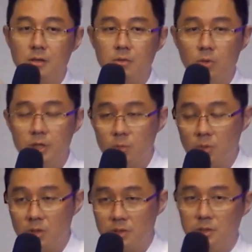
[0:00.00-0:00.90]
我会跟
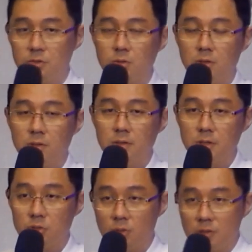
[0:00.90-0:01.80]
我的司机说：“
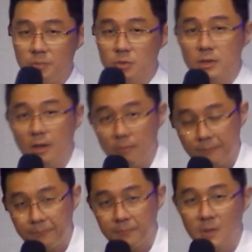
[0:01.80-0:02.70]
你昨晚有没有睡
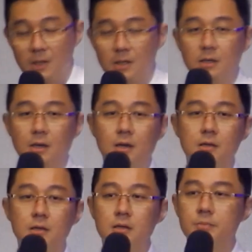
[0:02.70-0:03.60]
好？”啊，
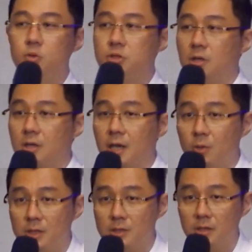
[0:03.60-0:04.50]
不需要开
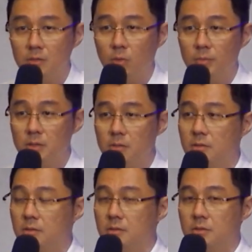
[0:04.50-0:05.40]
快车，我们
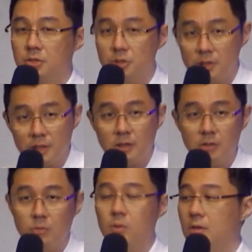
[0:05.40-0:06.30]
时间
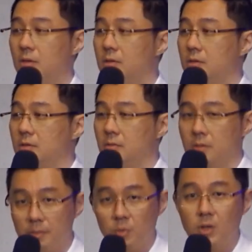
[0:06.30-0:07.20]
很多，
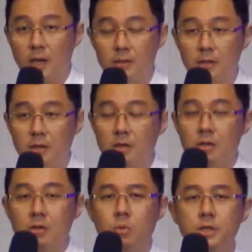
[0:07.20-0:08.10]
啊，不敢，
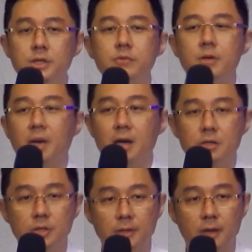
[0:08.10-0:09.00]
我一定会绑安
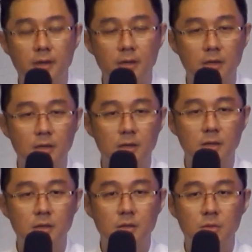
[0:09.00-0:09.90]
全带，
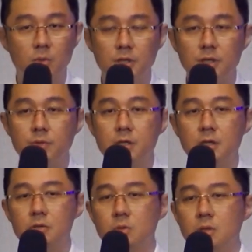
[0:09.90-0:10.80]
我一定会跟
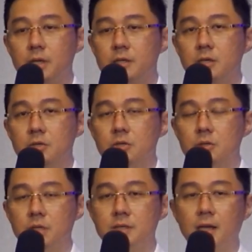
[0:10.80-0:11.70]
他说：“一个小时
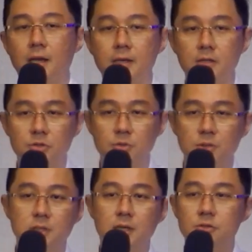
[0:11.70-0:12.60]
后停下来，到休
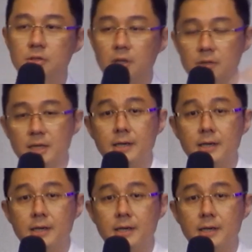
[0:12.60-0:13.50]
息站去，然后再开
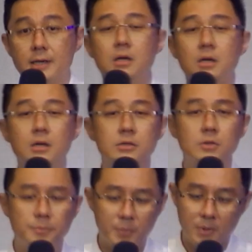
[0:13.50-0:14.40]
车。”说，